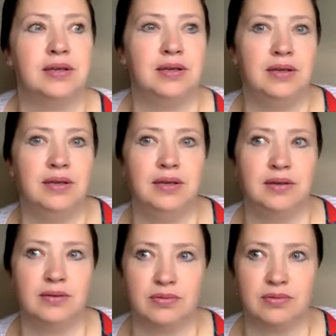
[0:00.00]

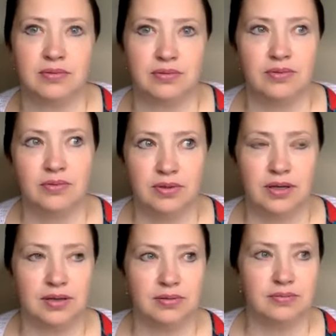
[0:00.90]
И, ну
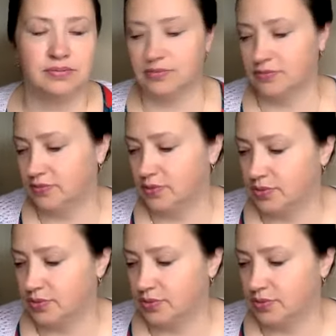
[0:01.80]
да, вот.